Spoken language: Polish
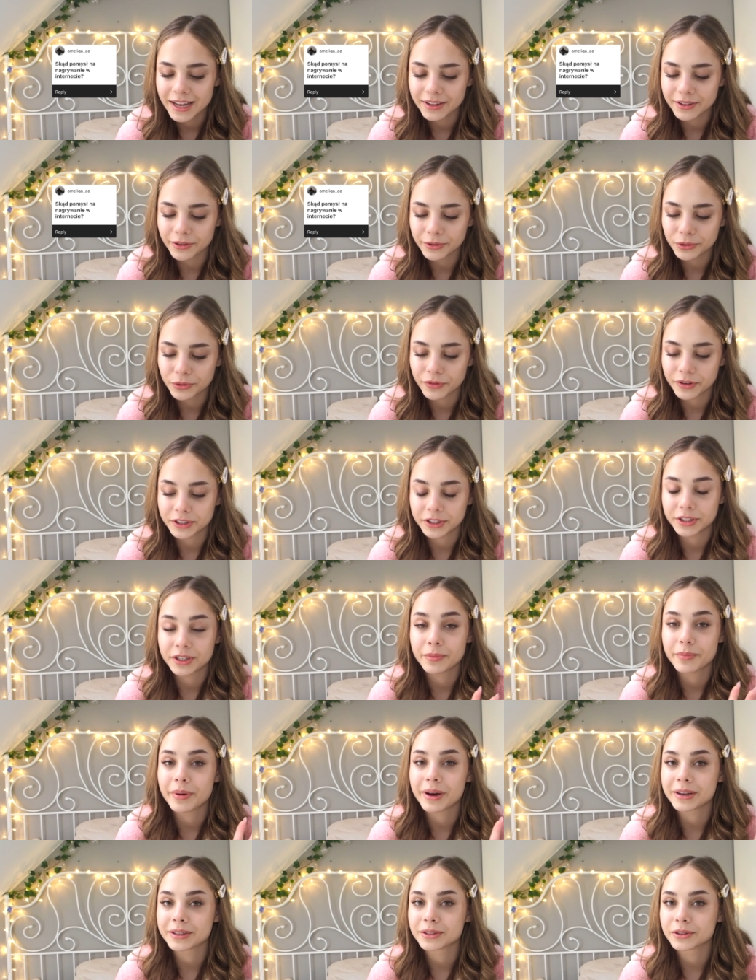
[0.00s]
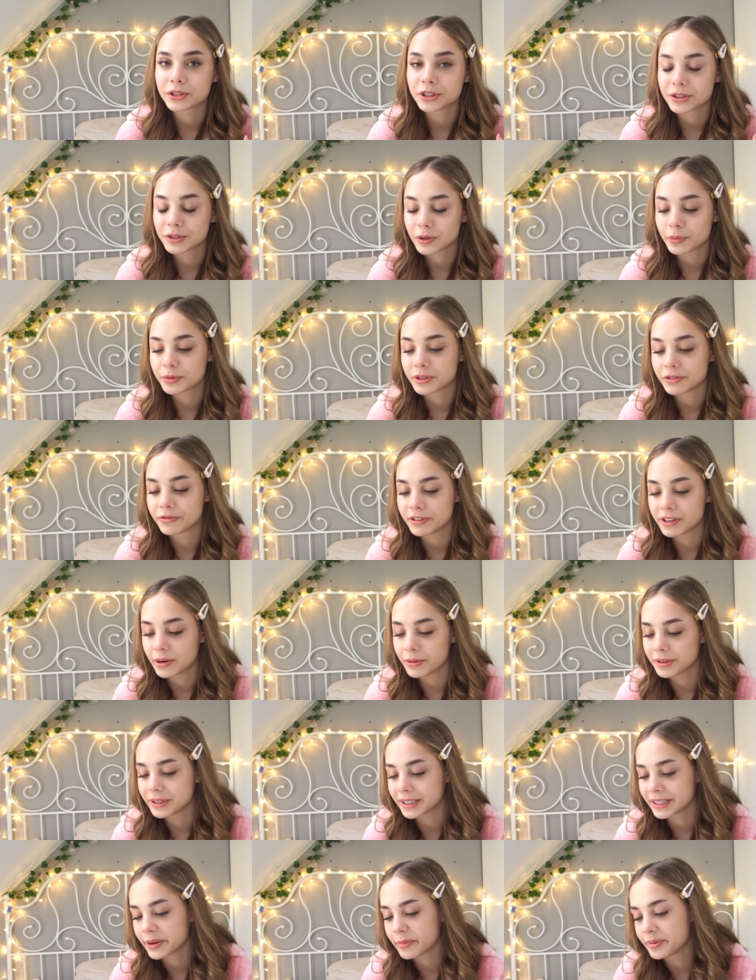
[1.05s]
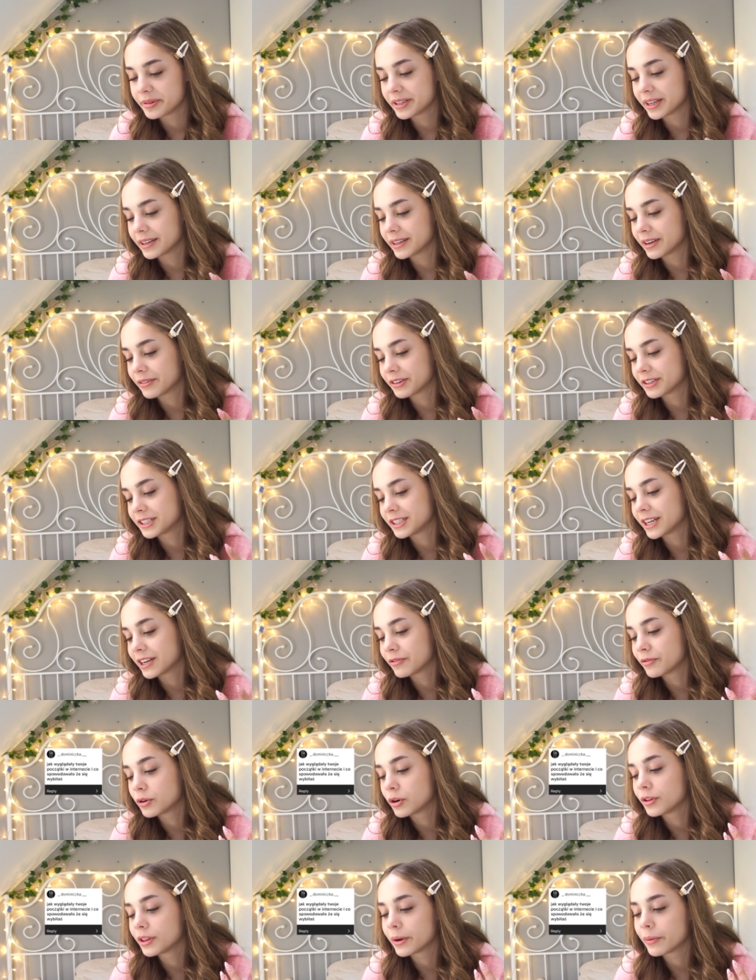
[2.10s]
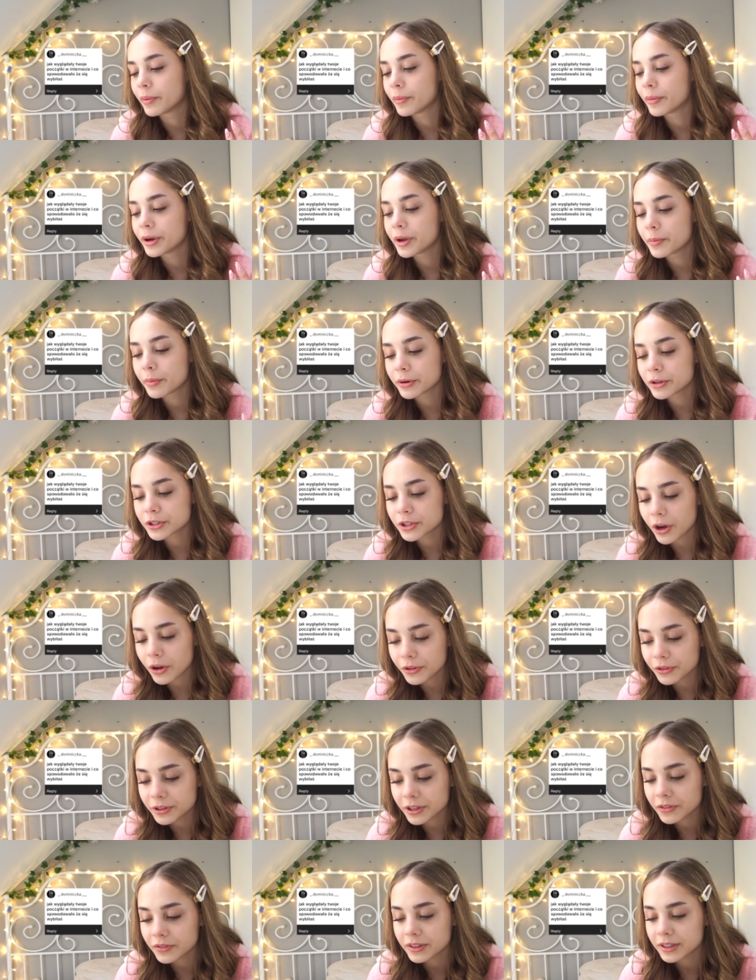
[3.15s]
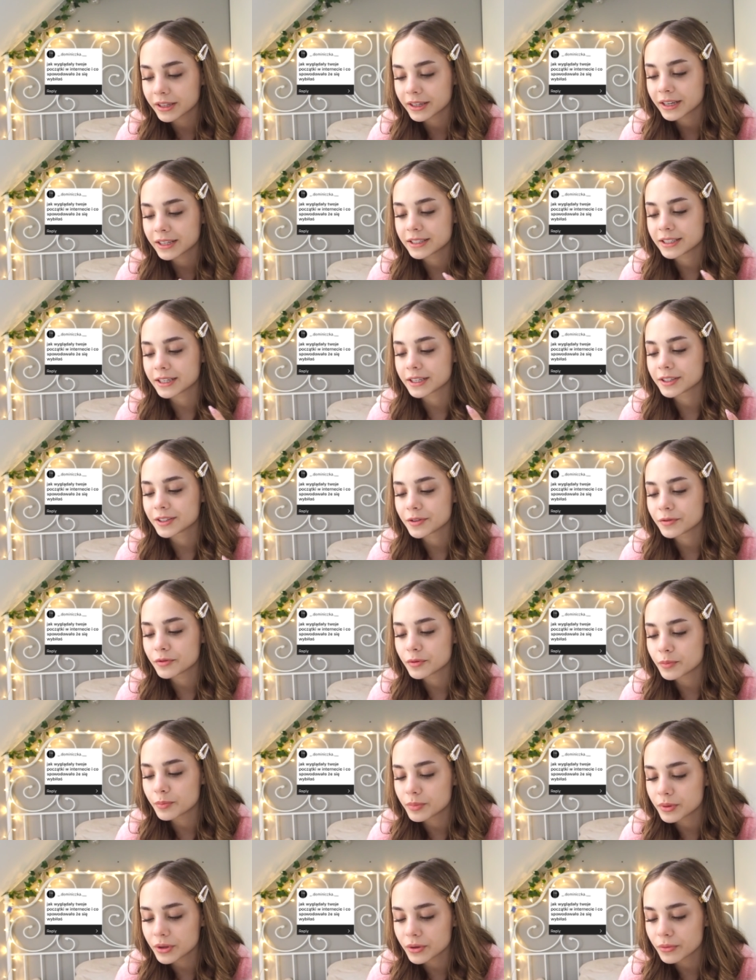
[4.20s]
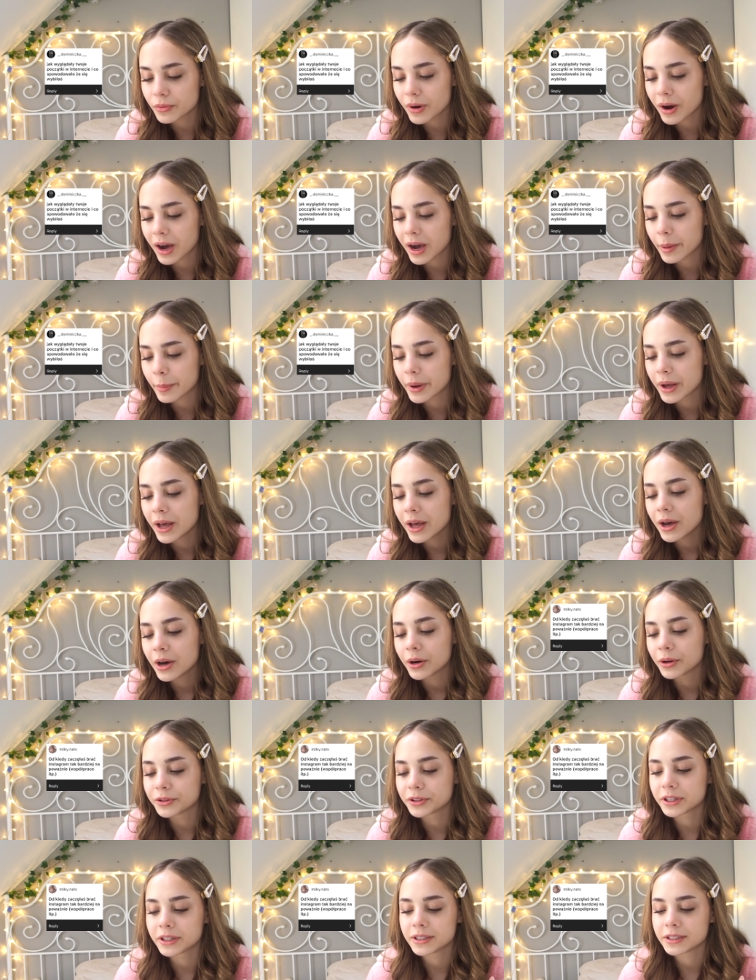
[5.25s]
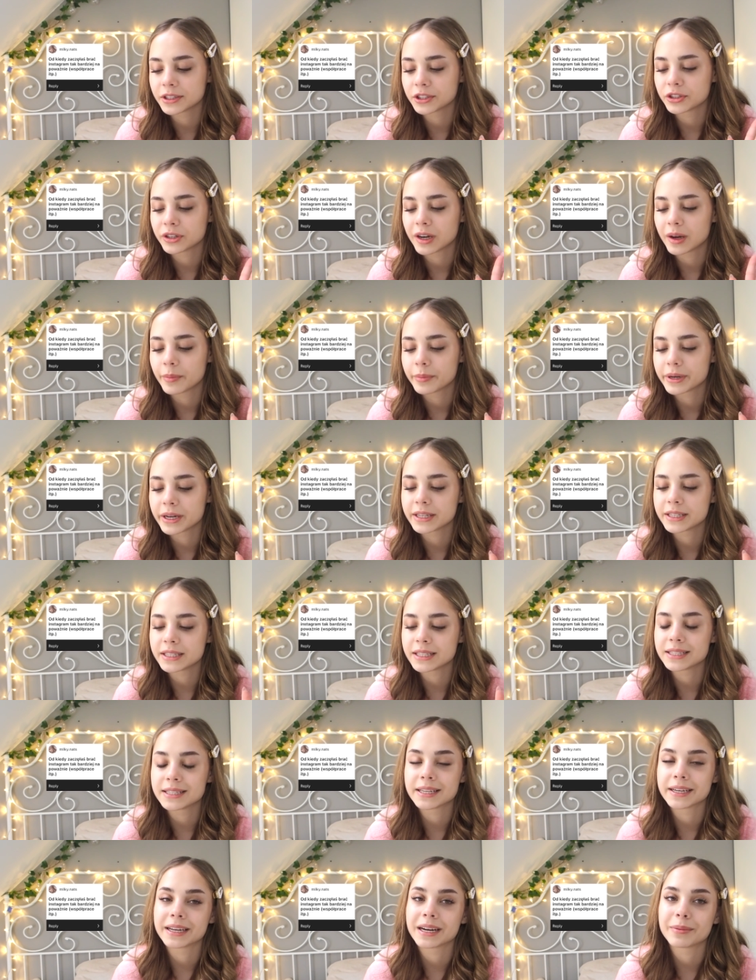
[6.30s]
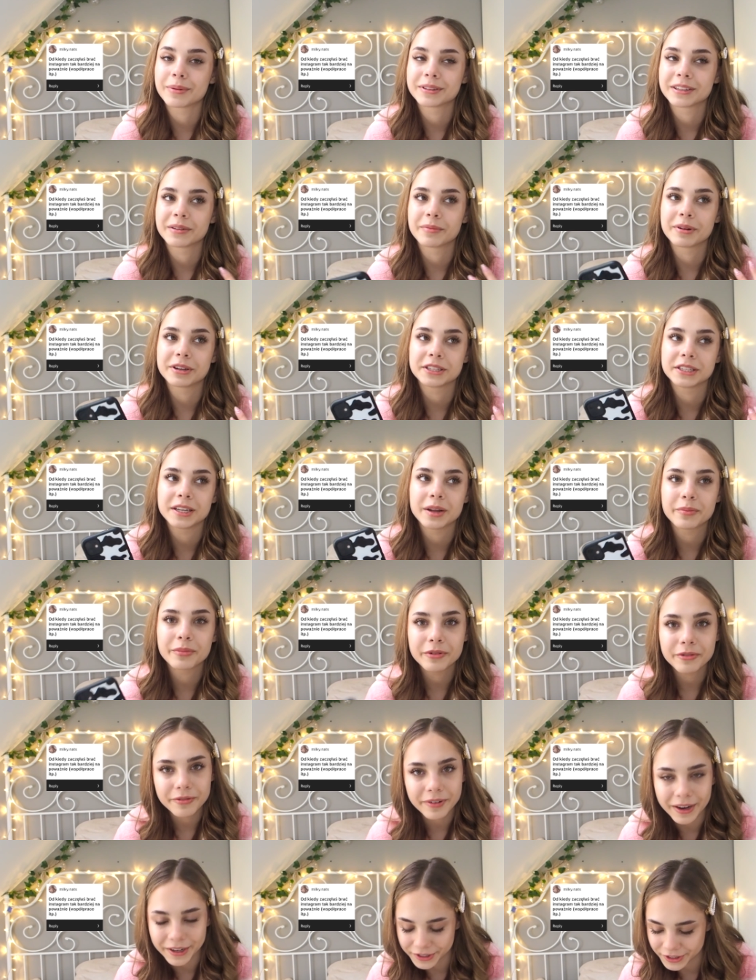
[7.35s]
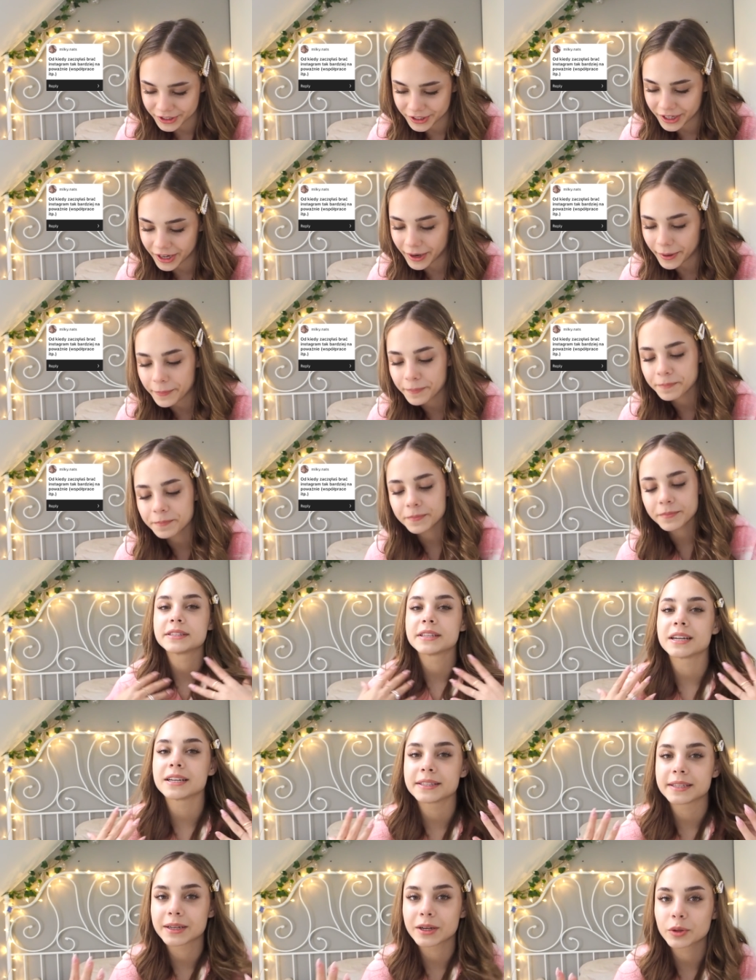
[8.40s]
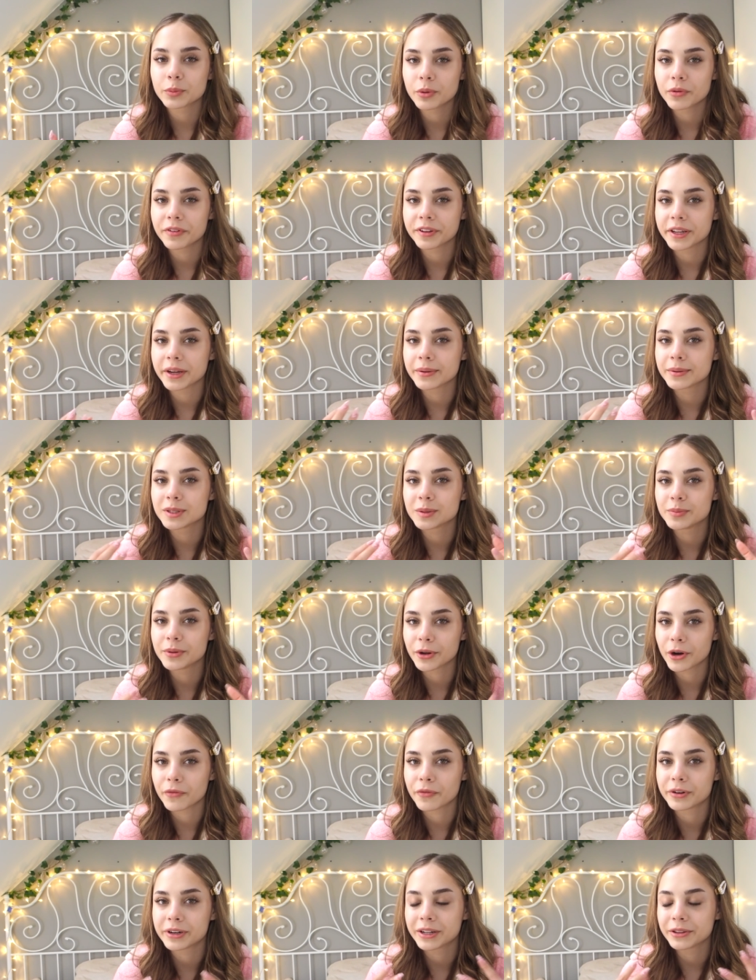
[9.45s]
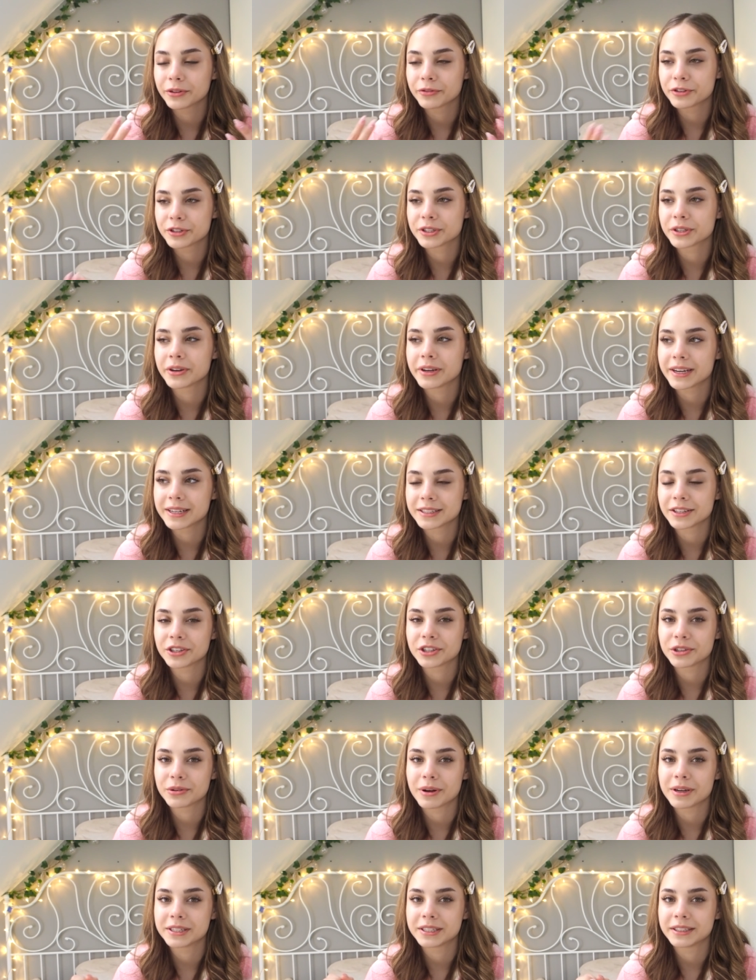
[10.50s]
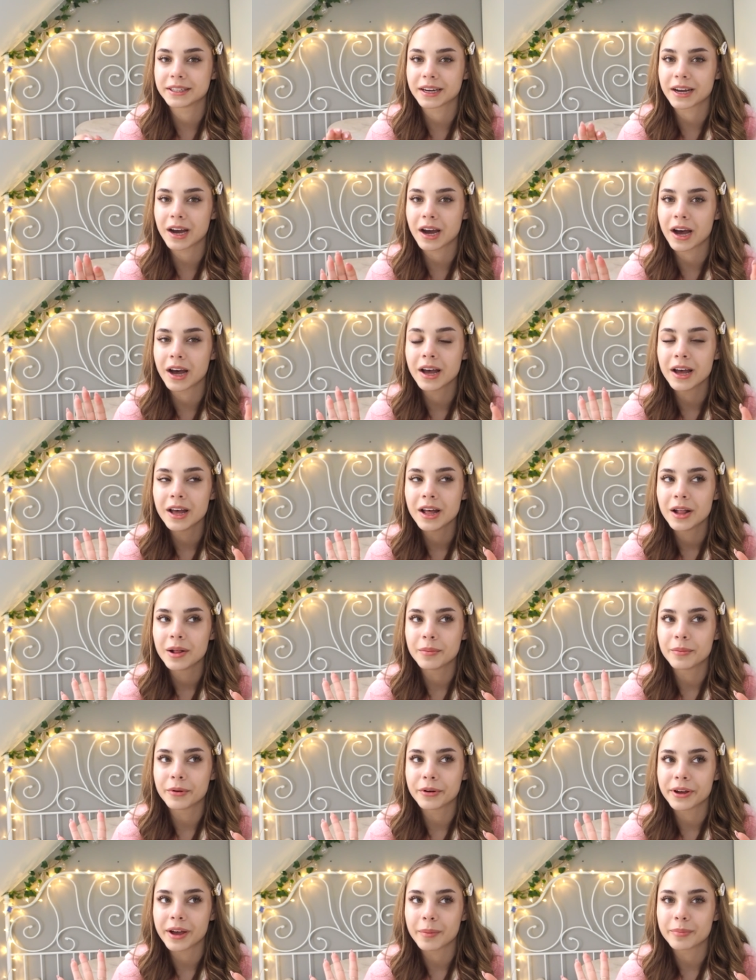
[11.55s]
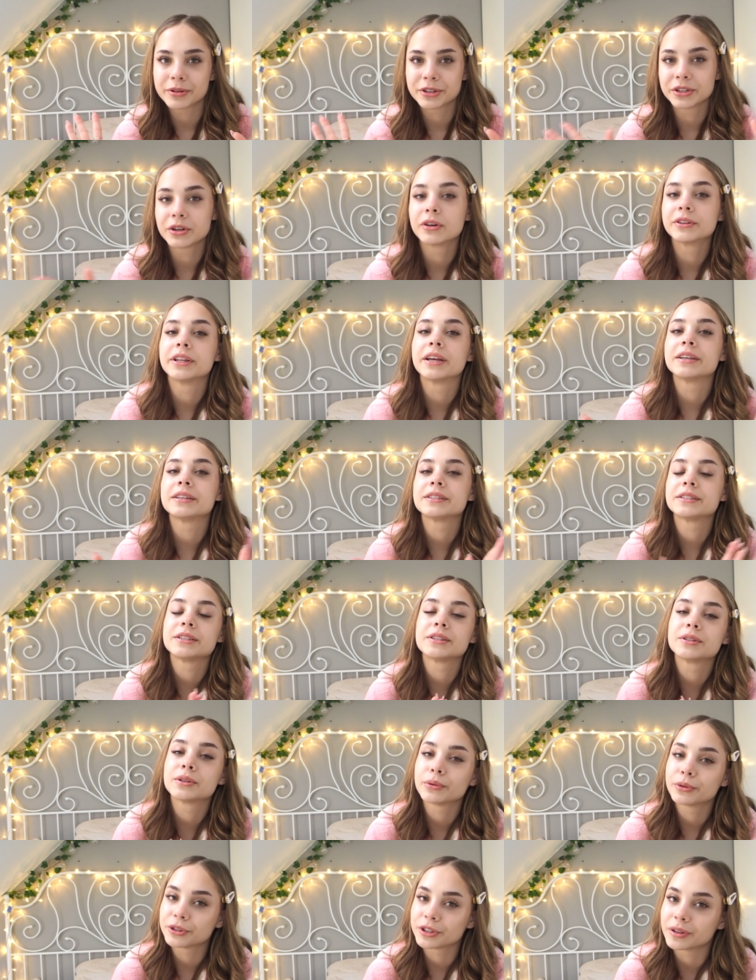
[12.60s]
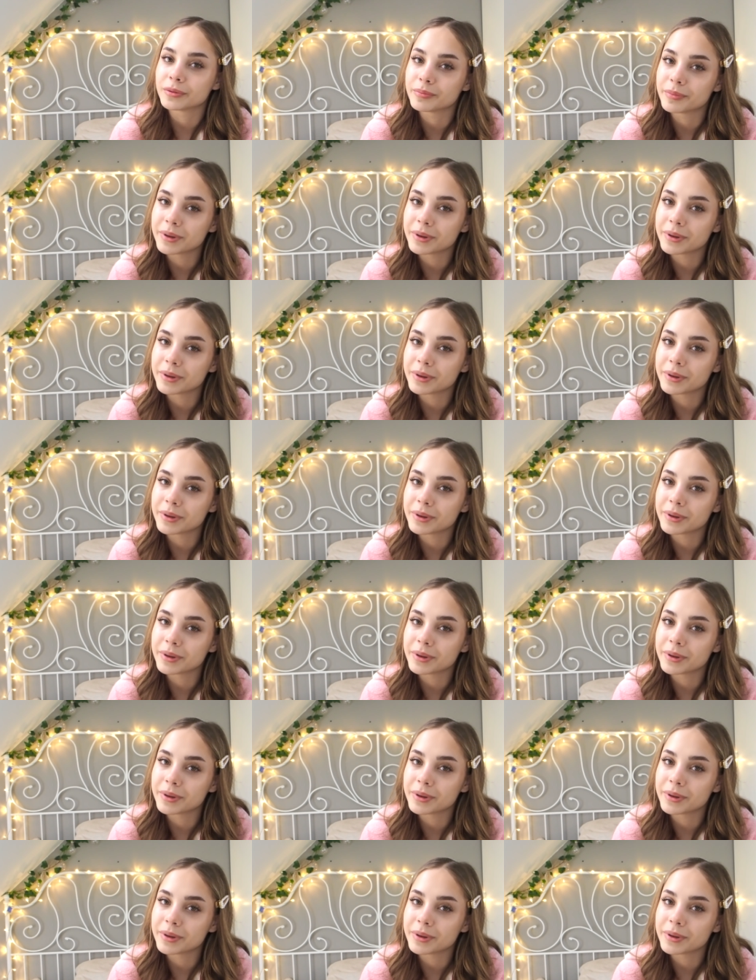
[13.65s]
No i tu właśnie się bardzo często przewijały takie pytania właśnie, jak wyglądały moje początki w internecie, jak się wybiłam, od kiedy zaczęłam brać Instagrama tak bardziej na poważnie. Więc teraz tak odpowiadając zbiorowo na to wszystko, jak zaczęła się taka moja przygoda z social